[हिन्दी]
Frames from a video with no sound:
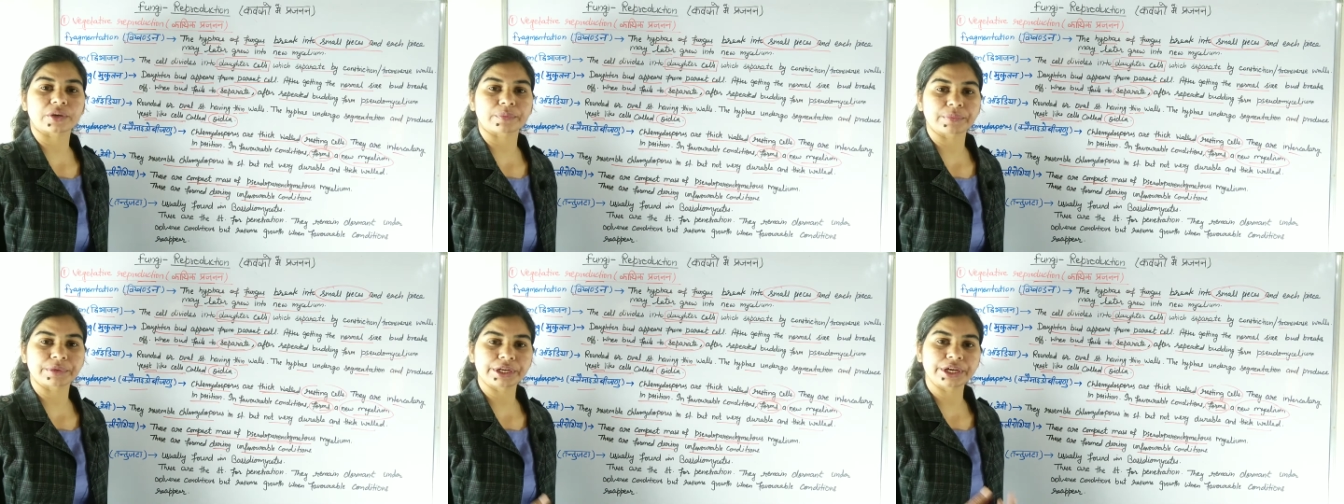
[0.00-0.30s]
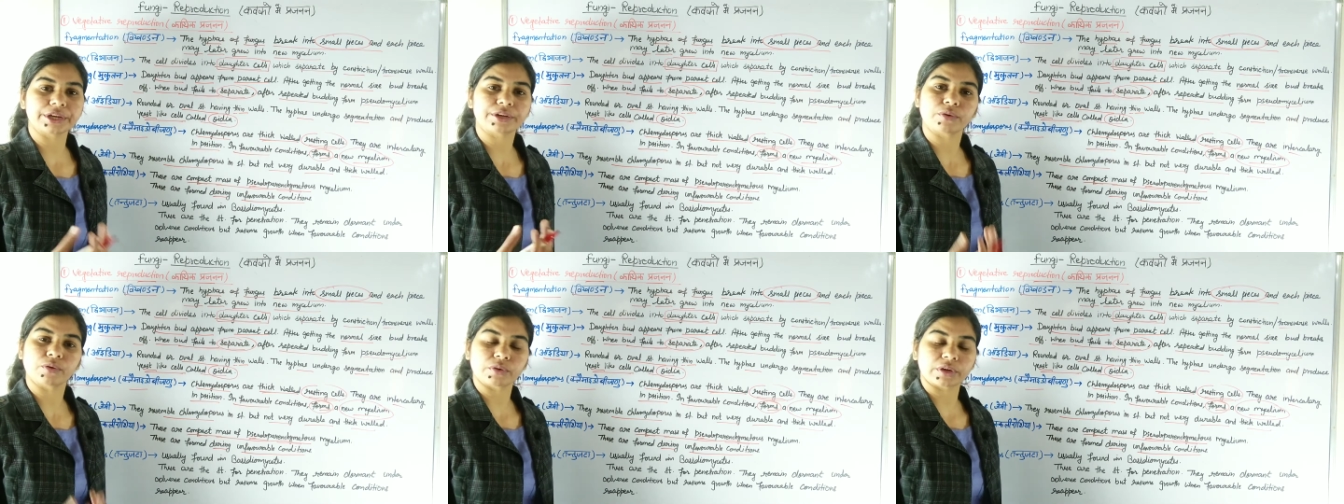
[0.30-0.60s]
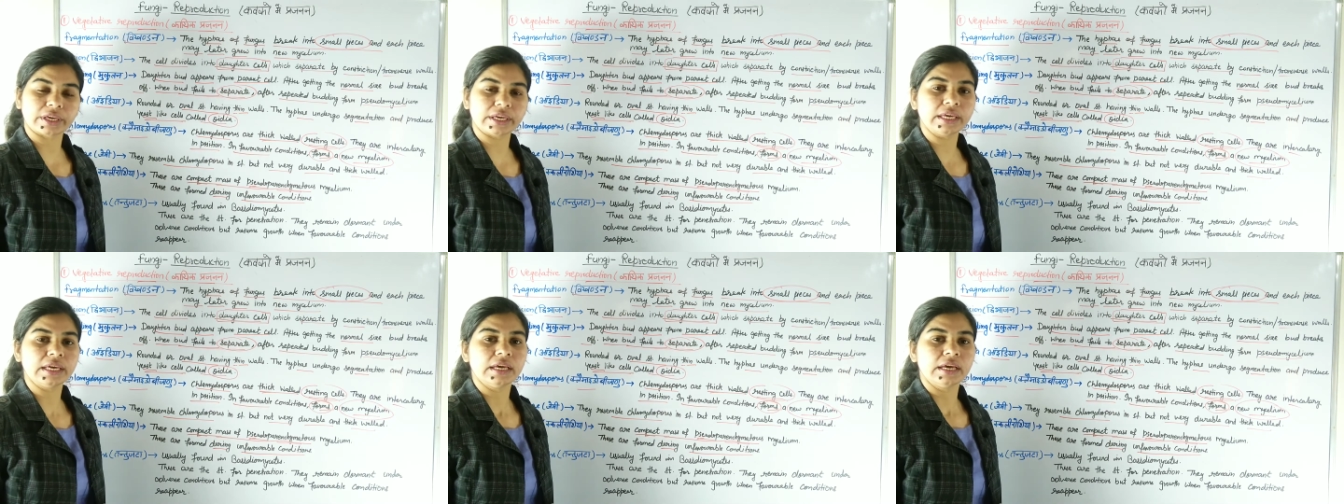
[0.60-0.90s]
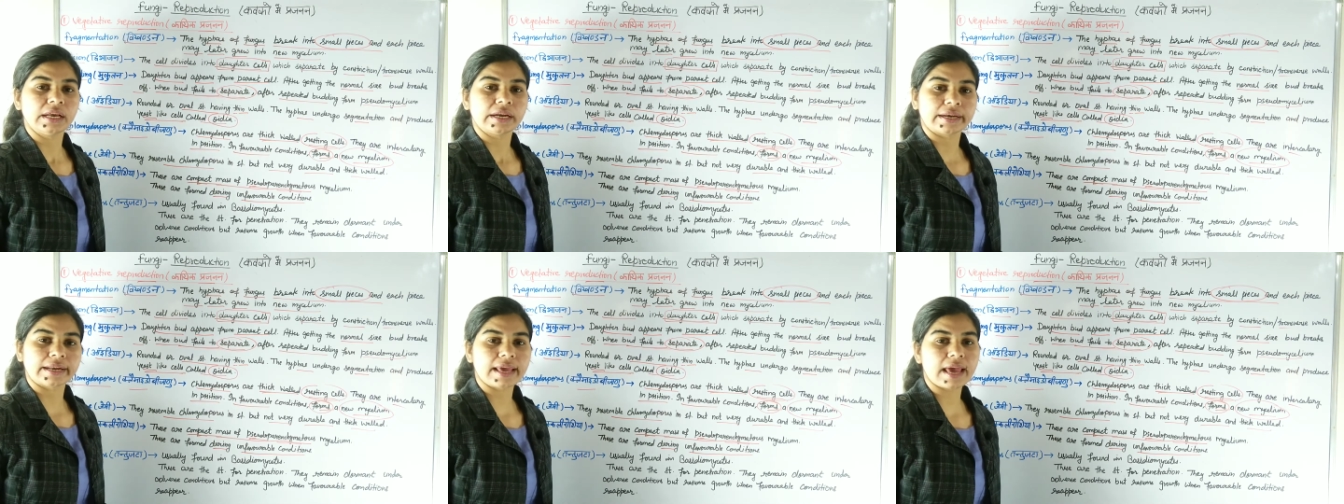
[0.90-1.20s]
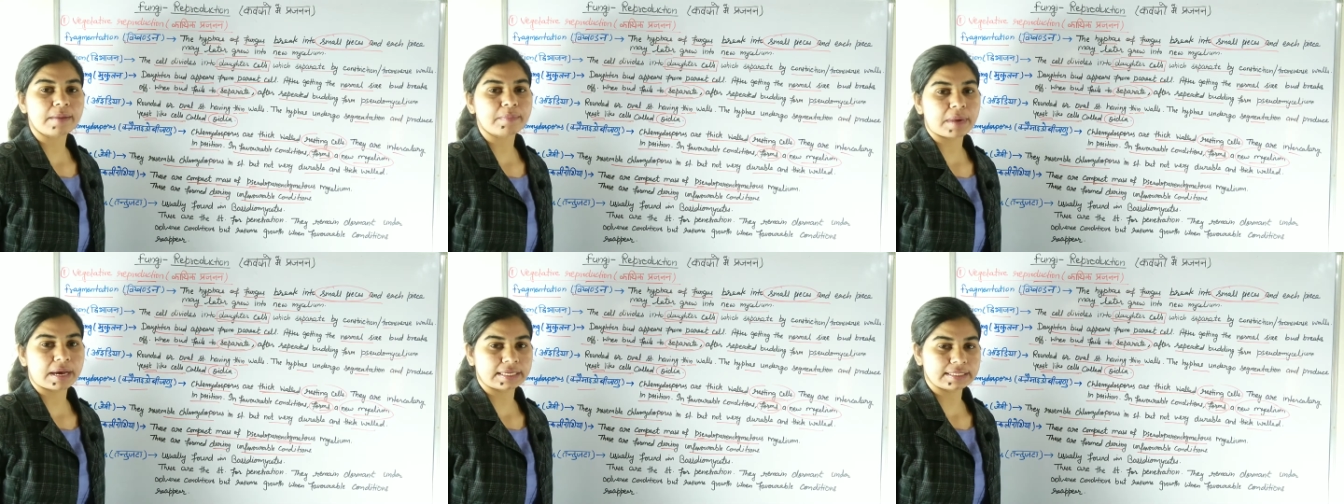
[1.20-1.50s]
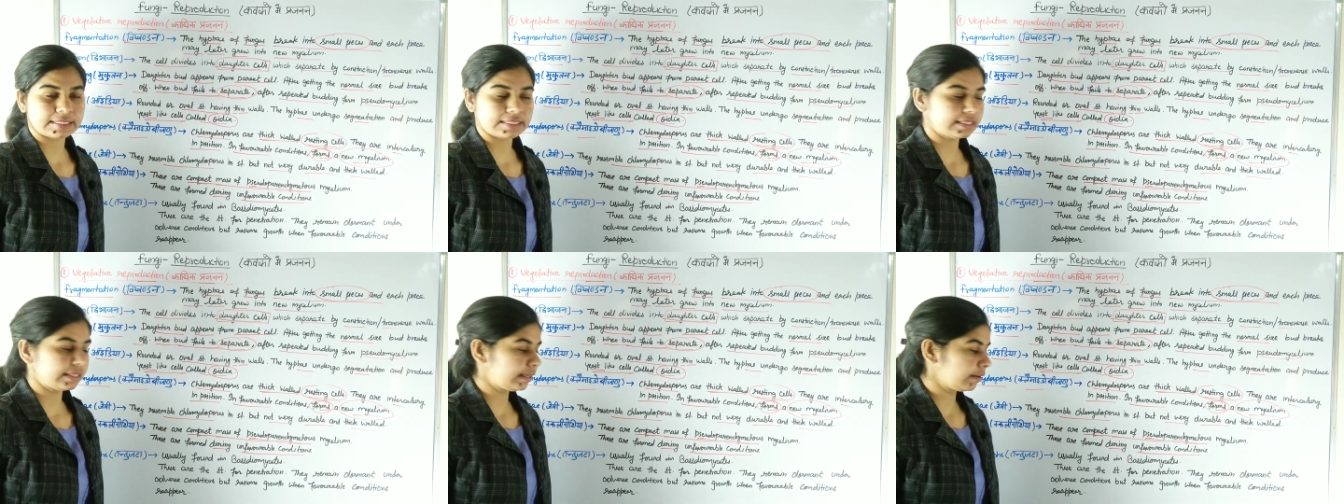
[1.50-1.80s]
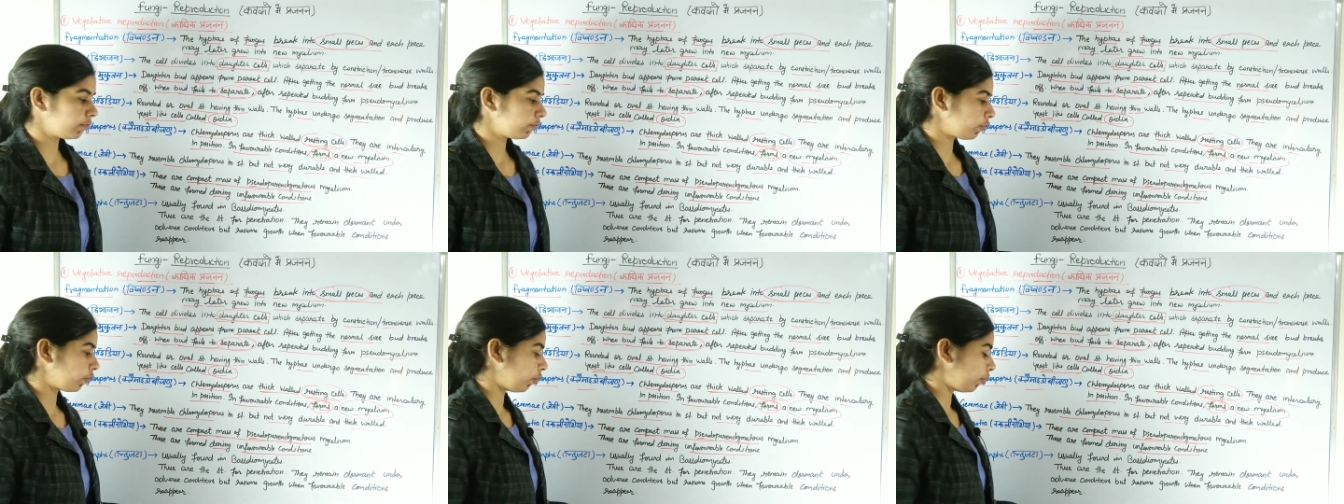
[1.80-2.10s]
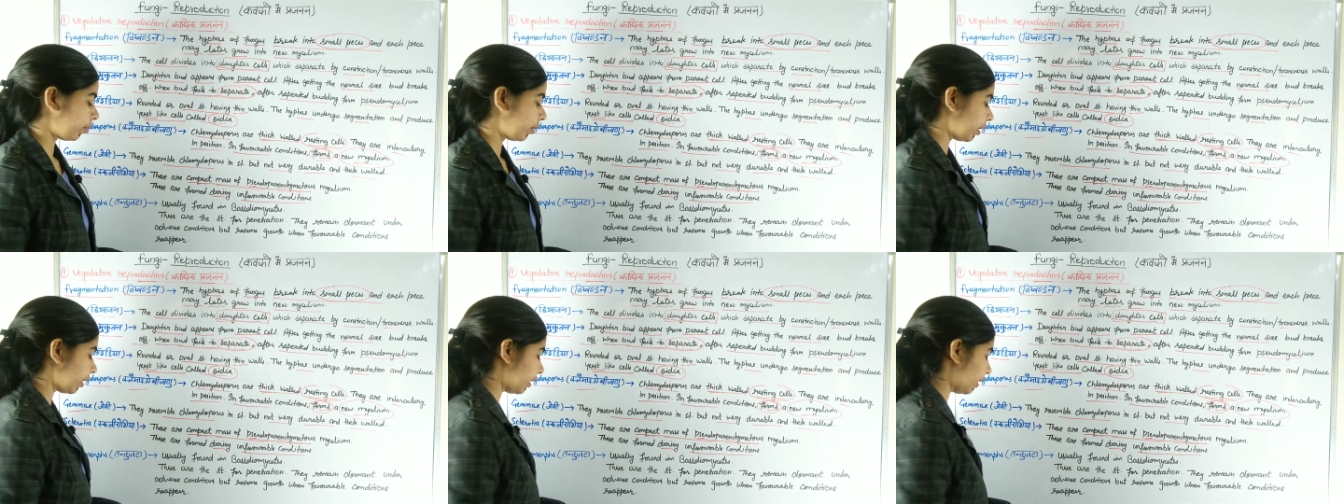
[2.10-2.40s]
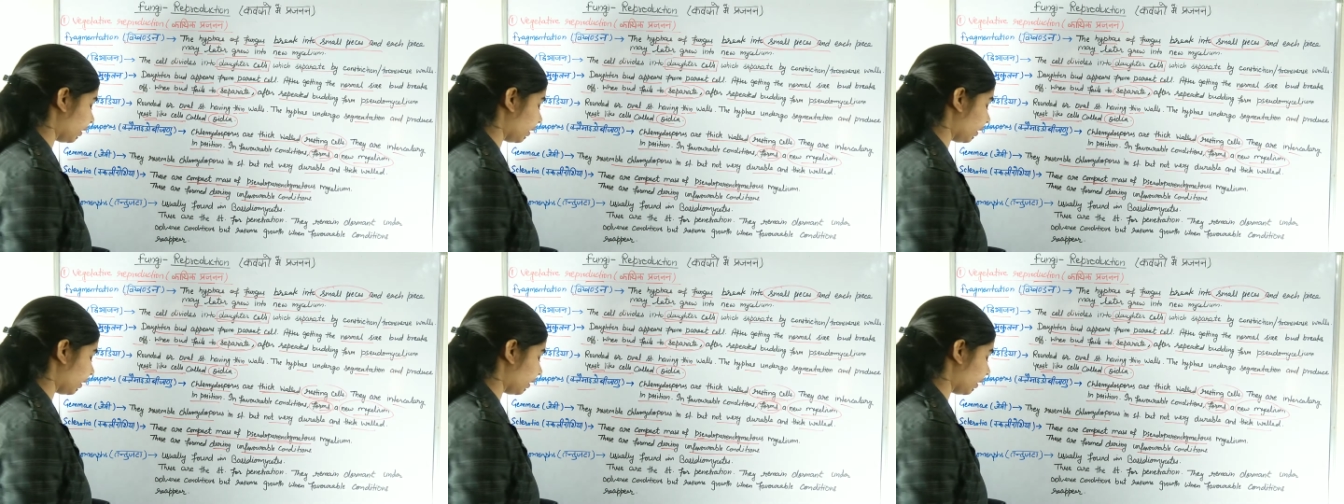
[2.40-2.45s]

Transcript: जर्मिनेट होके नया माइसिलियम फॉर्म कर